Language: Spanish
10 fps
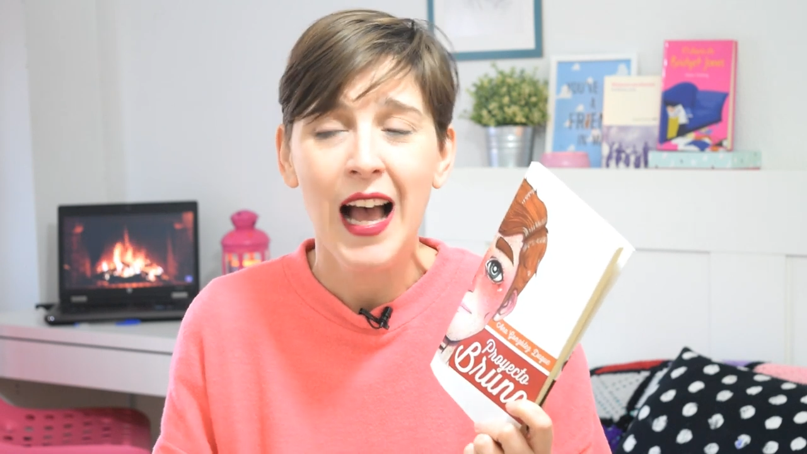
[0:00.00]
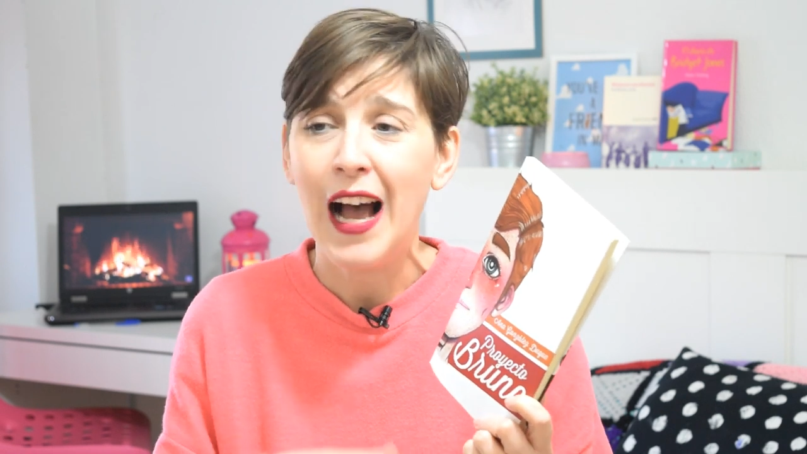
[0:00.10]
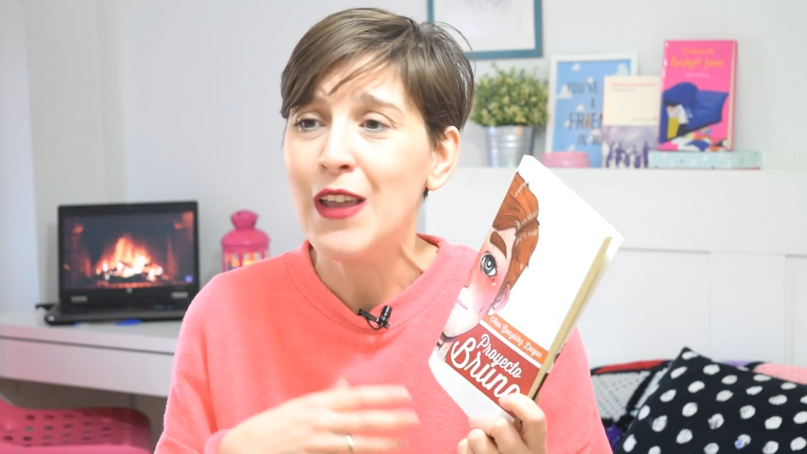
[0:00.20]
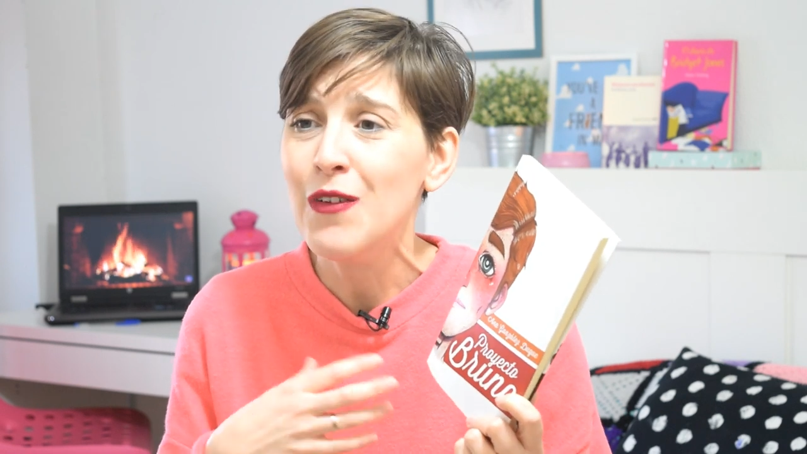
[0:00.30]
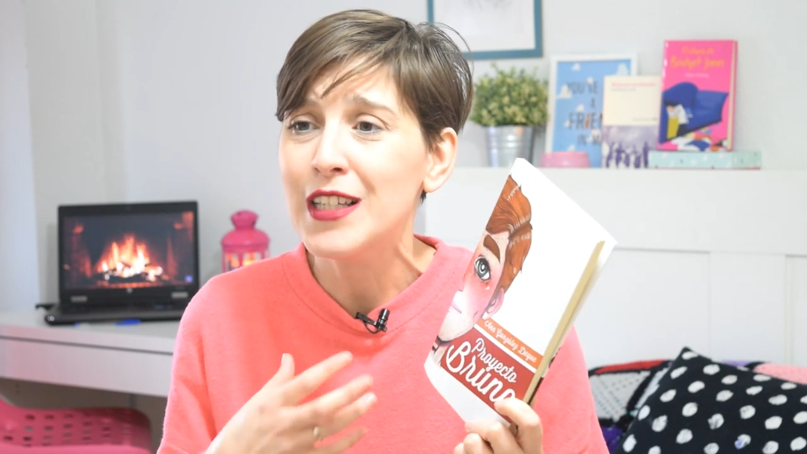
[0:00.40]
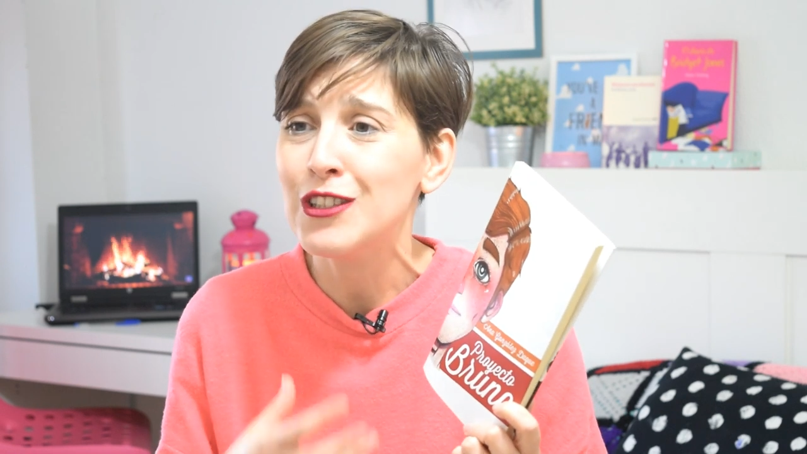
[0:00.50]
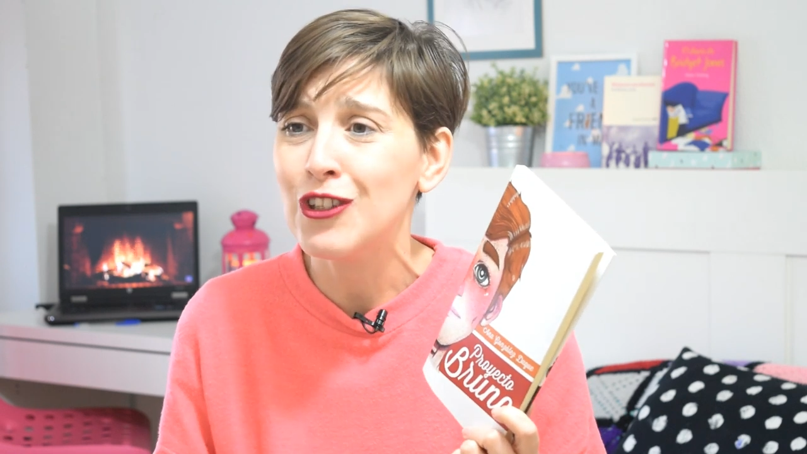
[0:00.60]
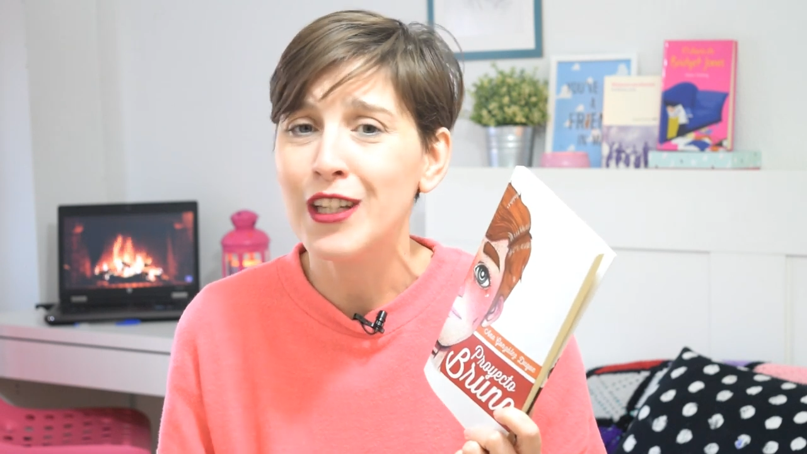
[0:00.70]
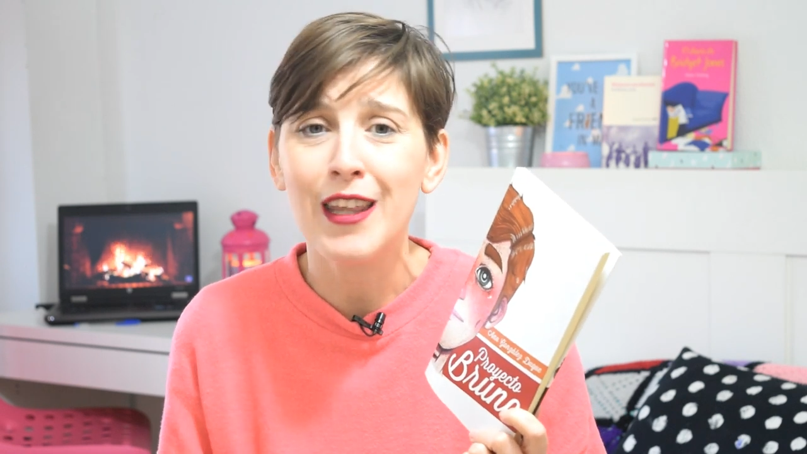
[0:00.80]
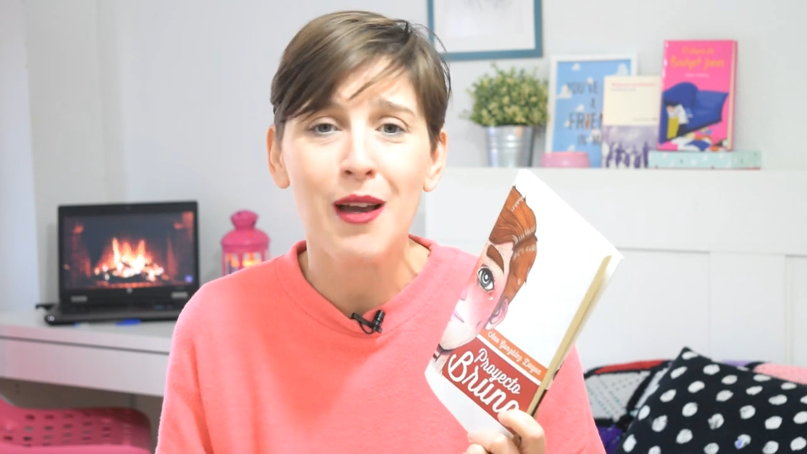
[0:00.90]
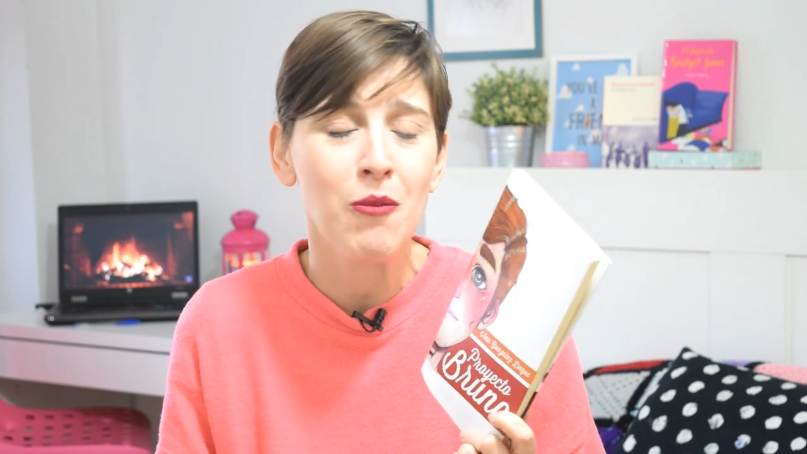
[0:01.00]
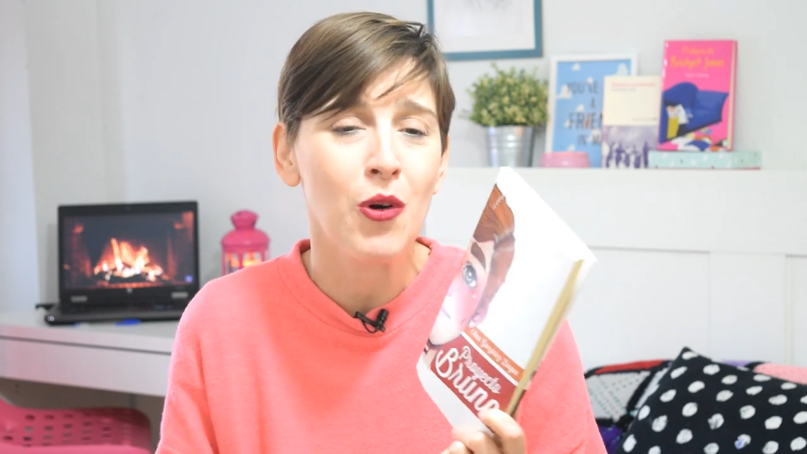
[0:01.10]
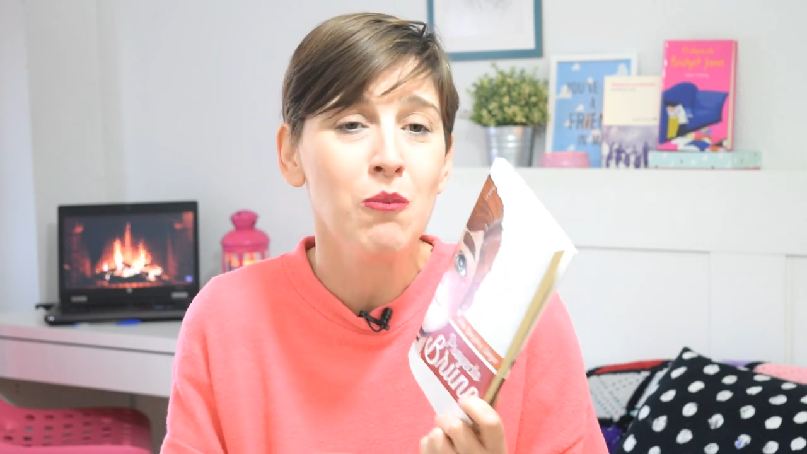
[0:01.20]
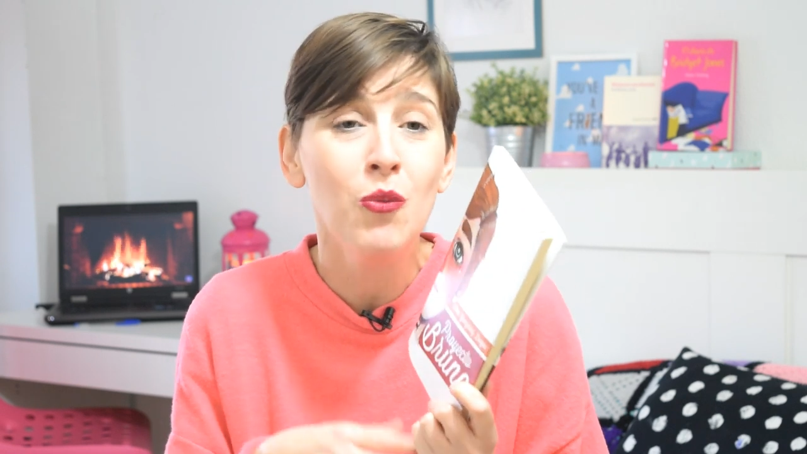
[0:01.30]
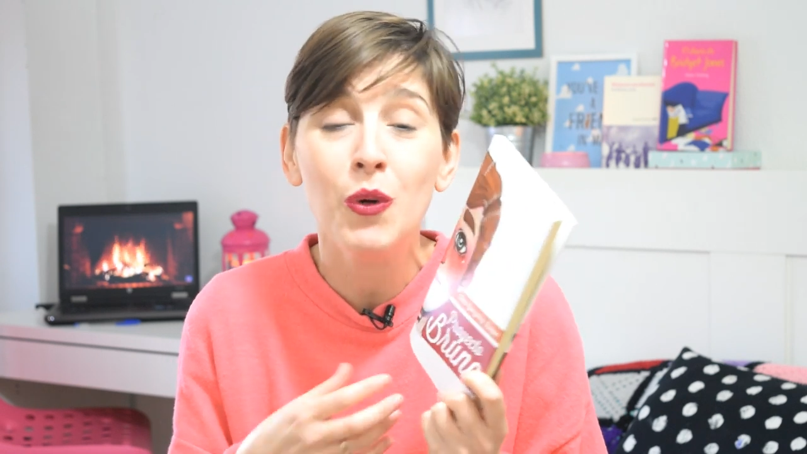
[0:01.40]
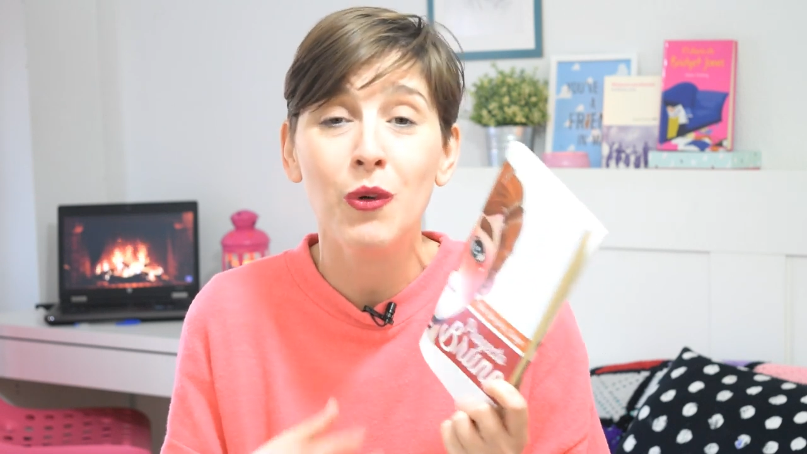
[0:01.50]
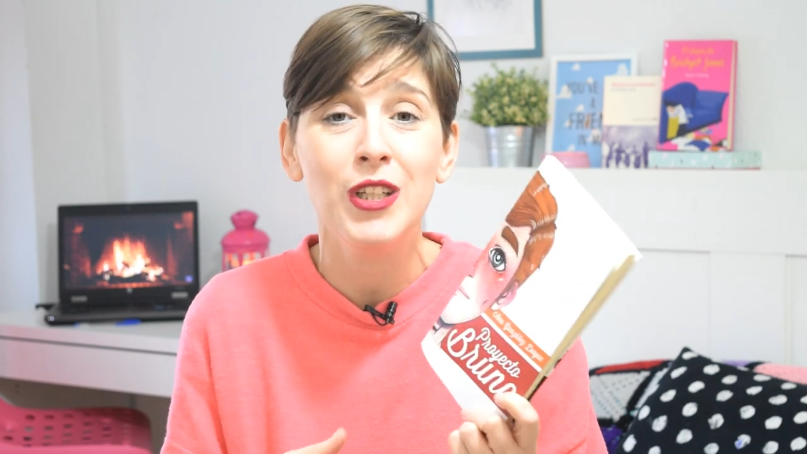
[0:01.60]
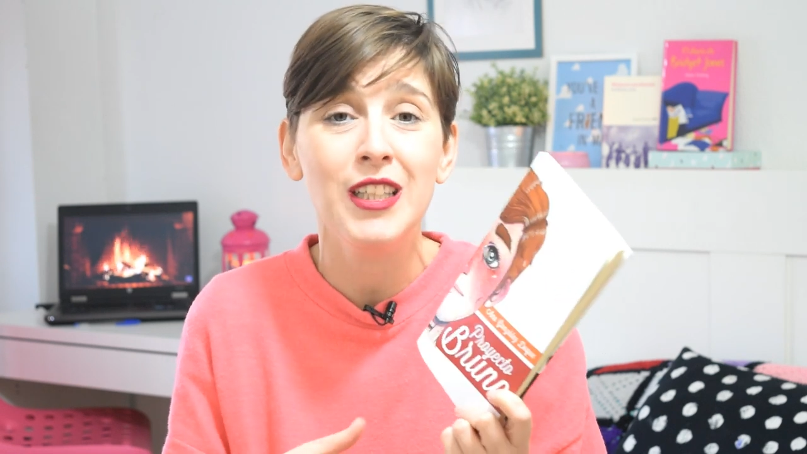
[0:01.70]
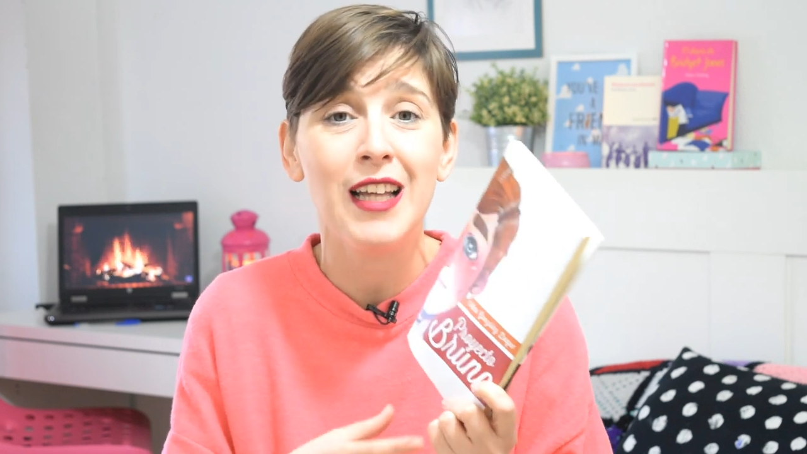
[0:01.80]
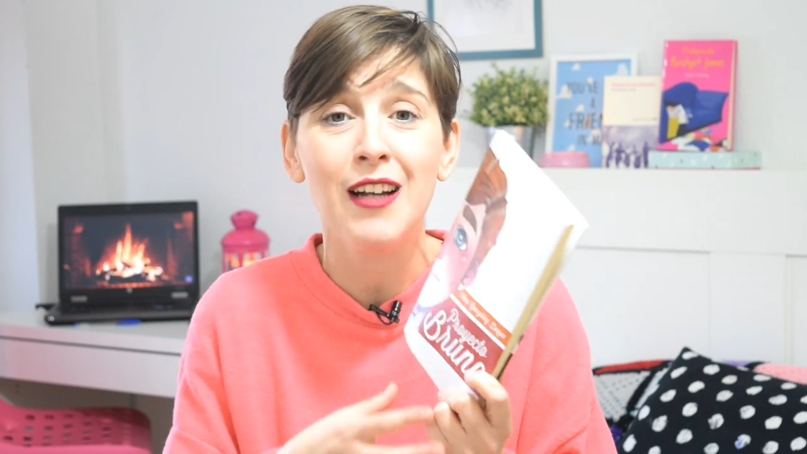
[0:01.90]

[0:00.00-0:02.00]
Hay una historia de amor muy bonita,